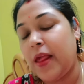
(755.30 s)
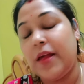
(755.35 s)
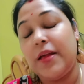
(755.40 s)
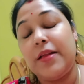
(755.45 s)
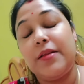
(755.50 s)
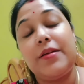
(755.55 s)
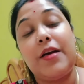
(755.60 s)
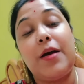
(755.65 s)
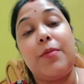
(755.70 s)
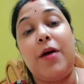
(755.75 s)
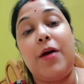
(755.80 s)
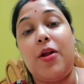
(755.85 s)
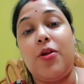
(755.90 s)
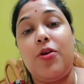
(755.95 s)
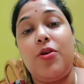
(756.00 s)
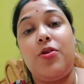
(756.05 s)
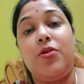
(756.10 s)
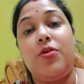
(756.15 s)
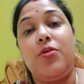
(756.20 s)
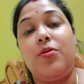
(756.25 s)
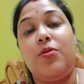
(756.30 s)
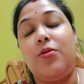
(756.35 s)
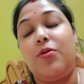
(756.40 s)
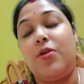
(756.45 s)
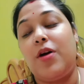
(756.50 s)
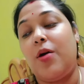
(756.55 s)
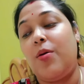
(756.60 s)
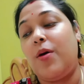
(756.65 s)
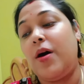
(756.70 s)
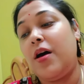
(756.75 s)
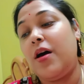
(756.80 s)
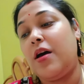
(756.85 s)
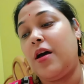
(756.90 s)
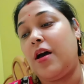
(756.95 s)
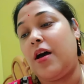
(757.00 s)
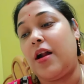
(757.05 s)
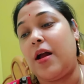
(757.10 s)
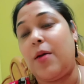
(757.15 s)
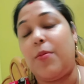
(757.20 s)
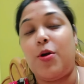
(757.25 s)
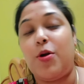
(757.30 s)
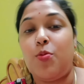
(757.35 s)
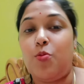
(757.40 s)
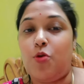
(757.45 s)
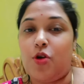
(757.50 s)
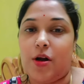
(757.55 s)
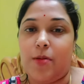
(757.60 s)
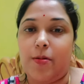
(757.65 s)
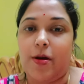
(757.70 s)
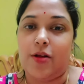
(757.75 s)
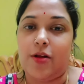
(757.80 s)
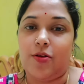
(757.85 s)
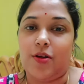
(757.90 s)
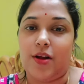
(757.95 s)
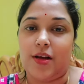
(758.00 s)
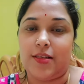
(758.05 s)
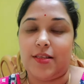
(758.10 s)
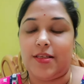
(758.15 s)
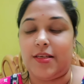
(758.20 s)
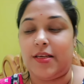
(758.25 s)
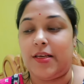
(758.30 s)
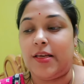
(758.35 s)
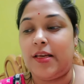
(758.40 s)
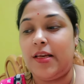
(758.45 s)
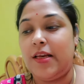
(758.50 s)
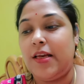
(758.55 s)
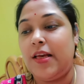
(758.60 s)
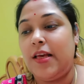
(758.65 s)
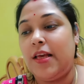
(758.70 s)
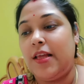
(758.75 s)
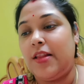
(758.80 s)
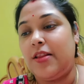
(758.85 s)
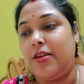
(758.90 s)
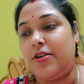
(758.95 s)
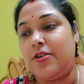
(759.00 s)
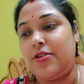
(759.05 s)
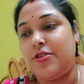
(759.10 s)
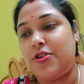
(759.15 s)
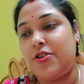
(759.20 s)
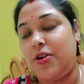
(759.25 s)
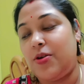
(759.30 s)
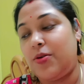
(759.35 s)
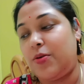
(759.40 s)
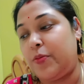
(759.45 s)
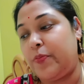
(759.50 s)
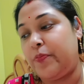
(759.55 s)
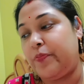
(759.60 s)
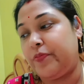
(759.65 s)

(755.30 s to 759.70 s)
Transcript: যাক ভালোই হলো ওরও খাওয়া আর আমারও মনটা ভালো লাগছে তো চলো